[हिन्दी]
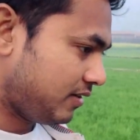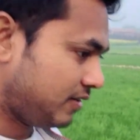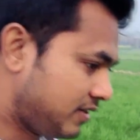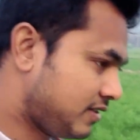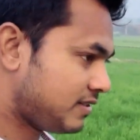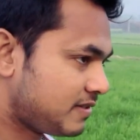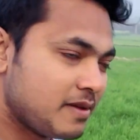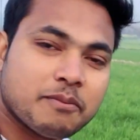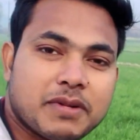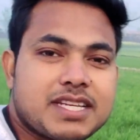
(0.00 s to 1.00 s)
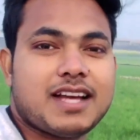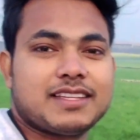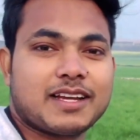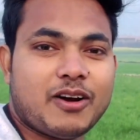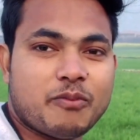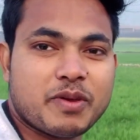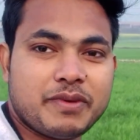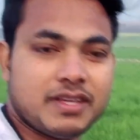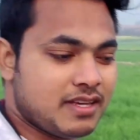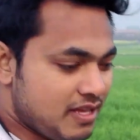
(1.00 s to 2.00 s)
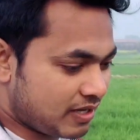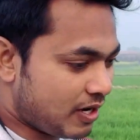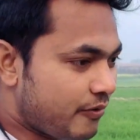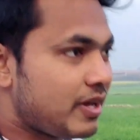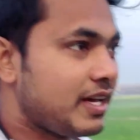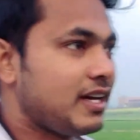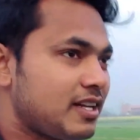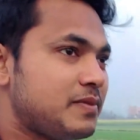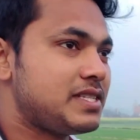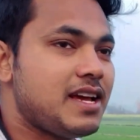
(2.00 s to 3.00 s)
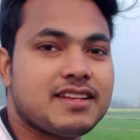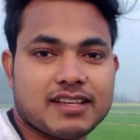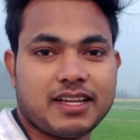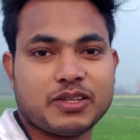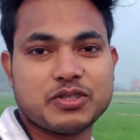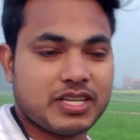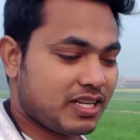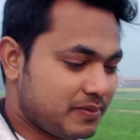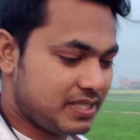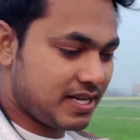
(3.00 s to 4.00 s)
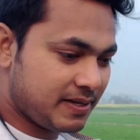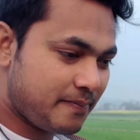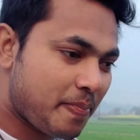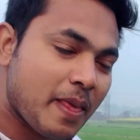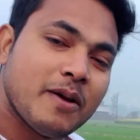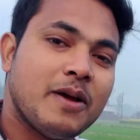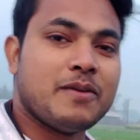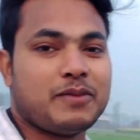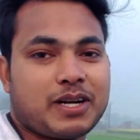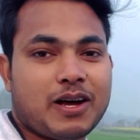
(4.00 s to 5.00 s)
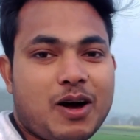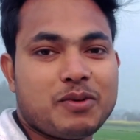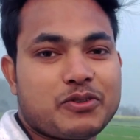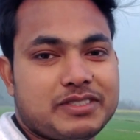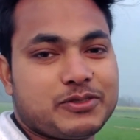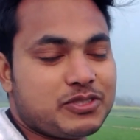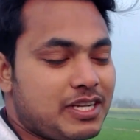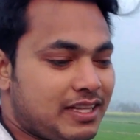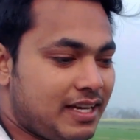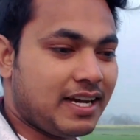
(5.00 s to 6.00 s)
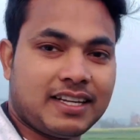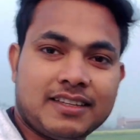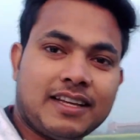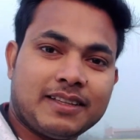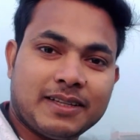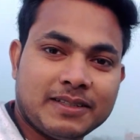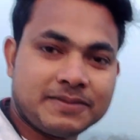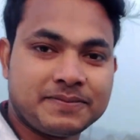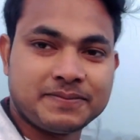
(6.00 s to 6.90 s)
और मज़ा आता है गाँव में भी गाँव का एक अलग मज़ा है शहर का कुछ अलग मज़ा है बट गांव में कुछ कुछ ज़्यादा ही आनंद आता है